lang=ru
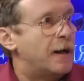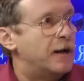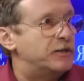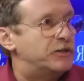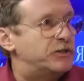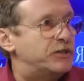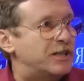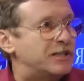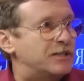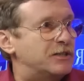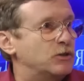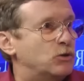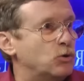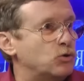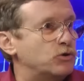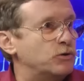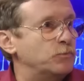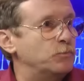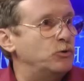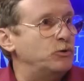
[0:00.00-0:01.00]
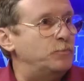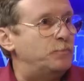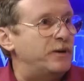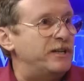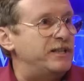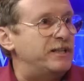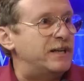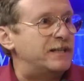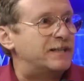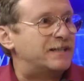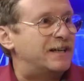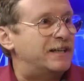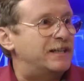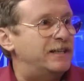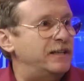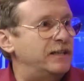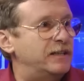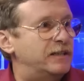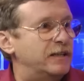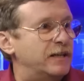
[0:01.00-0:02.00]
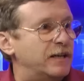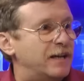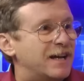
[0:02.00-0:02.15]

сейчас должен будет принять какие-то